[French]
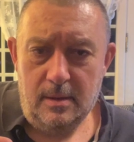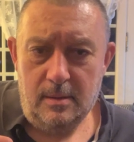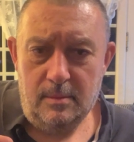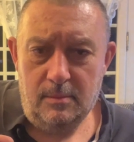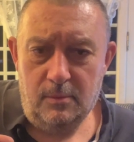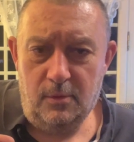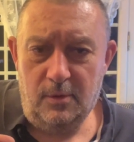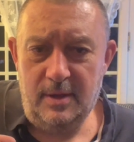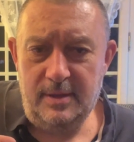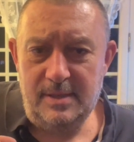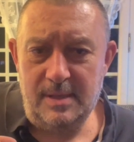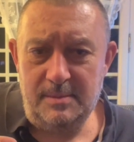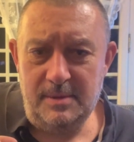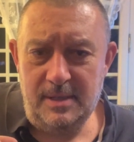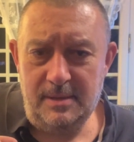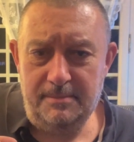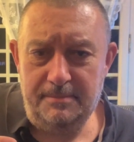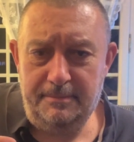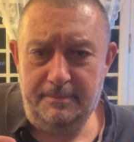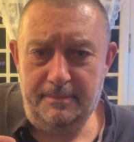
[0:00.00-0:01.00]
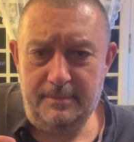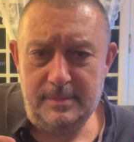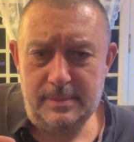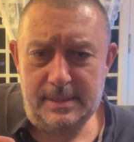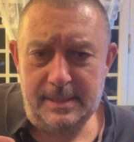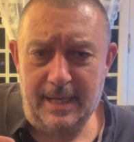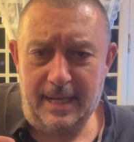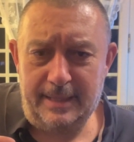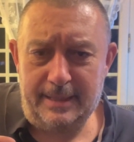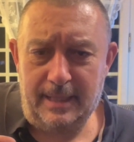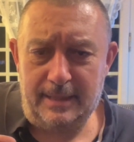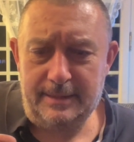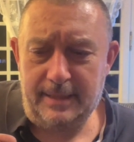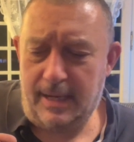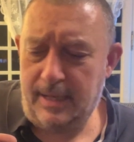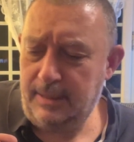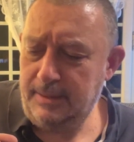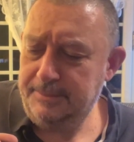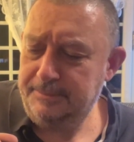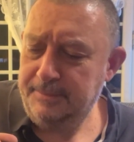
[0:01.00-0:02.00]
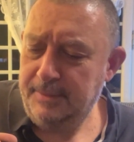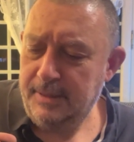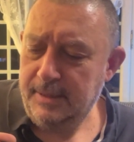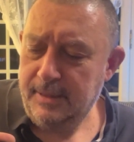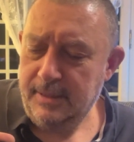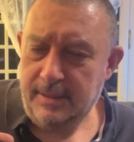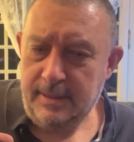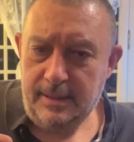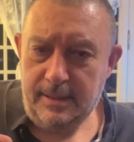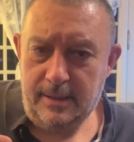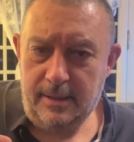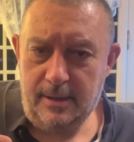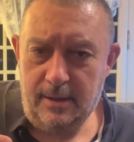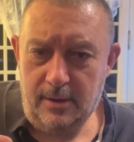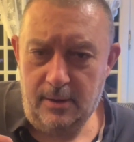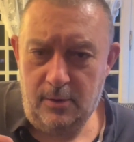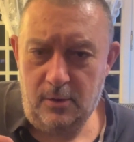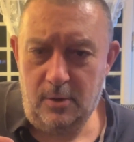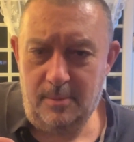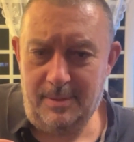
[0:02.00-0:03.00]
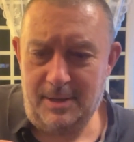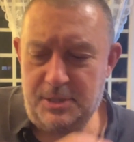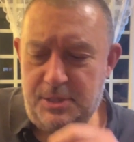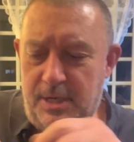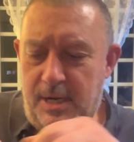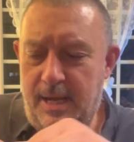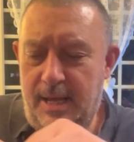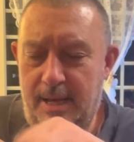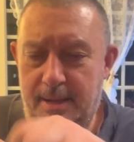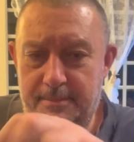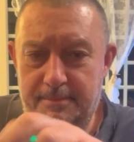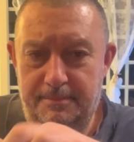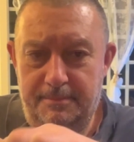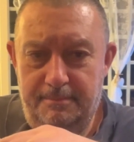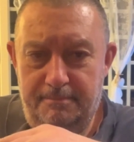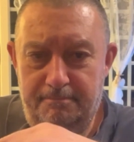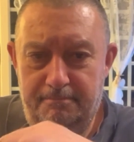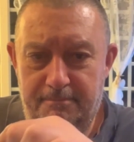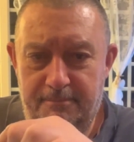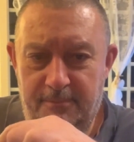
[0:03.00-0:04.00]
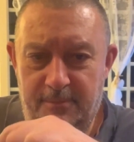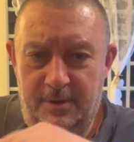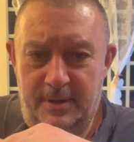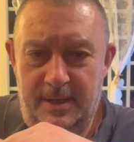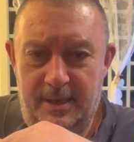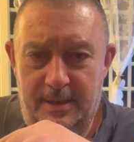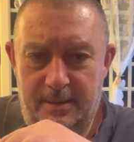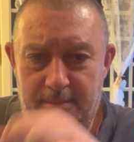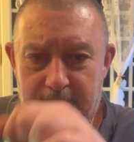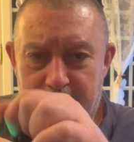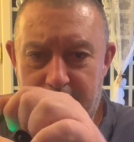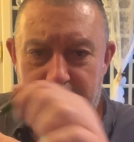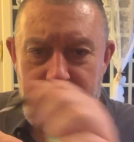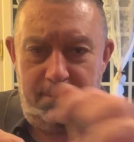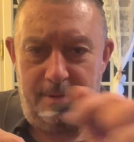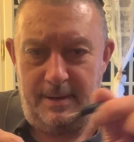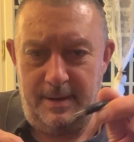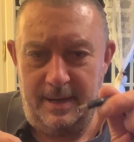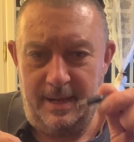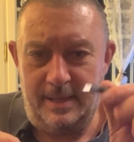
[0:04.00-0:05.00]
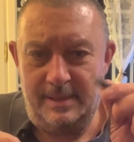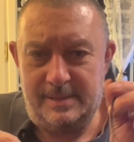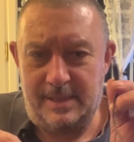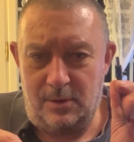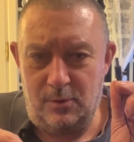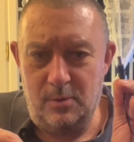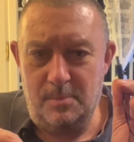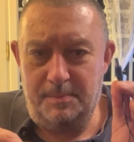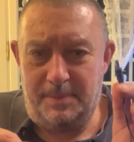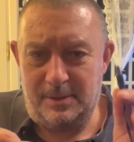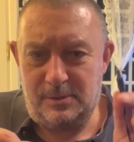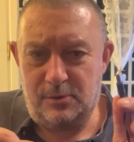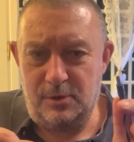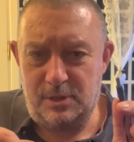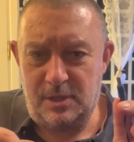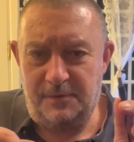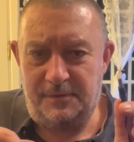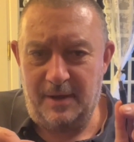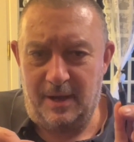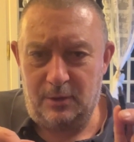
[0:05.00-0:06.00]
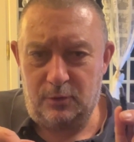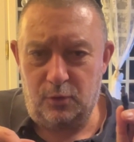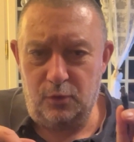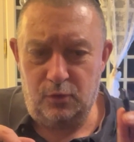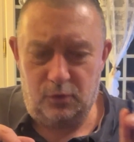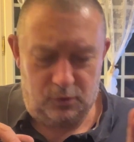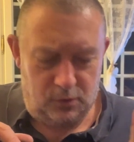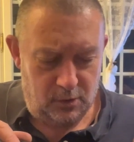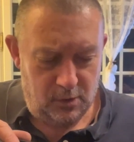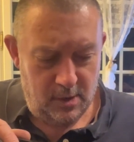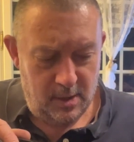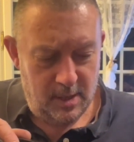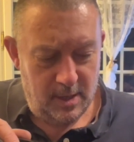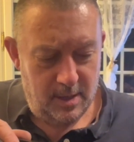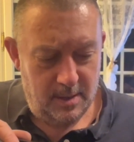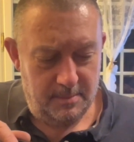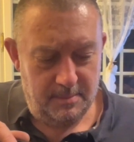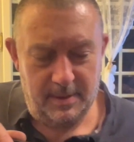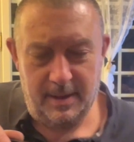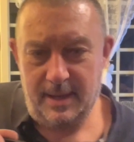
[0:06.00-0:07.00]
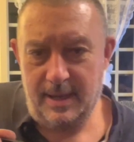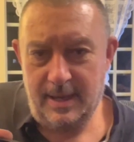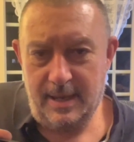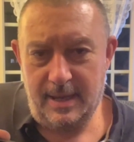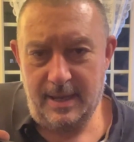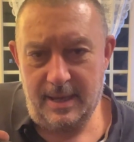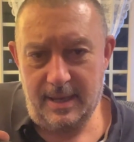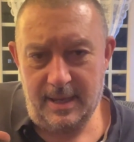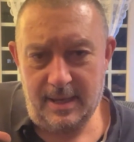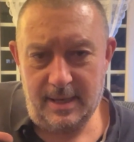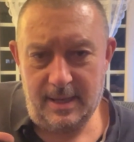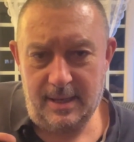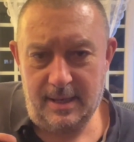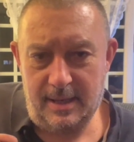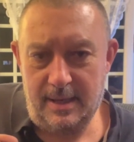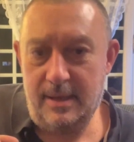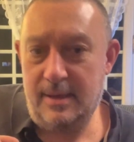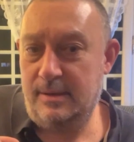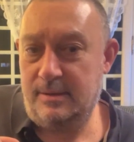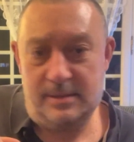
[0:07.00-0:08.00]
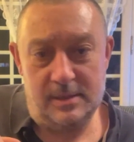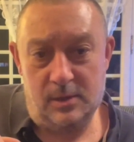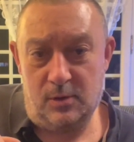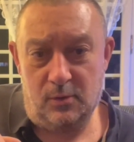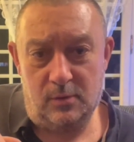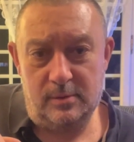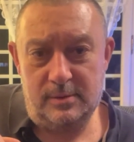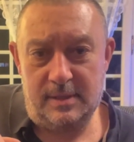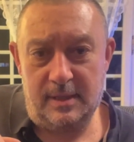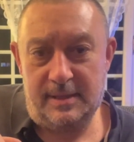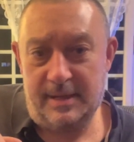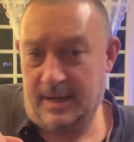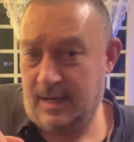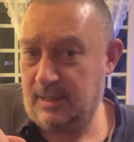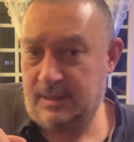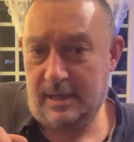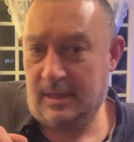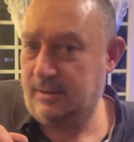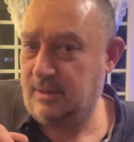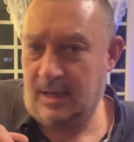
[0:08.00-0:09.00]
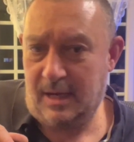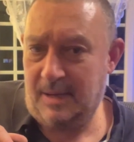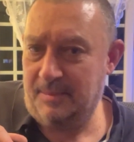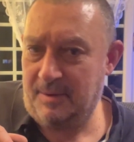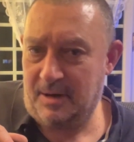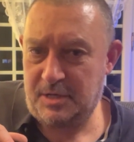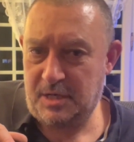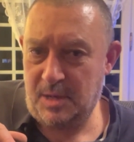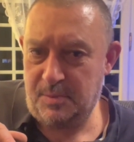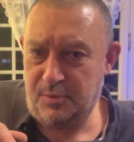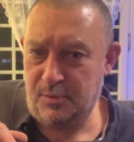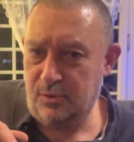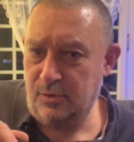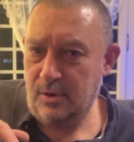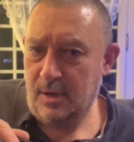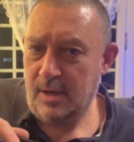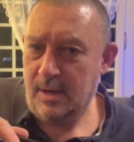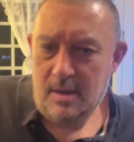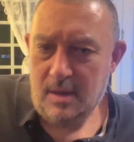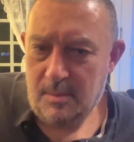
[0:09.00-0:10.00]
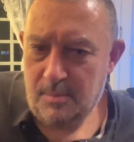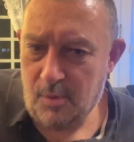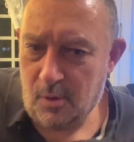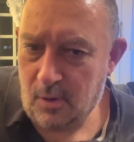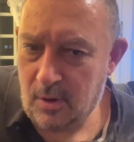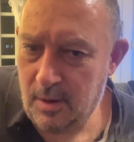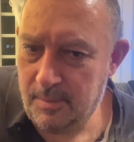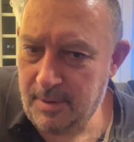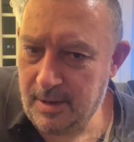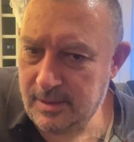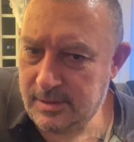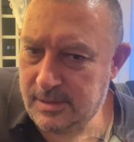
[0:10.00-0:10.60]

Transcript: Bon, les amis, c'est la cata. Euh, le machin là, vous voyez, là, il s'allume parce que j'ai fait un truc. Mais sinon, c'était la cata et il marchait plus. Bon, bah,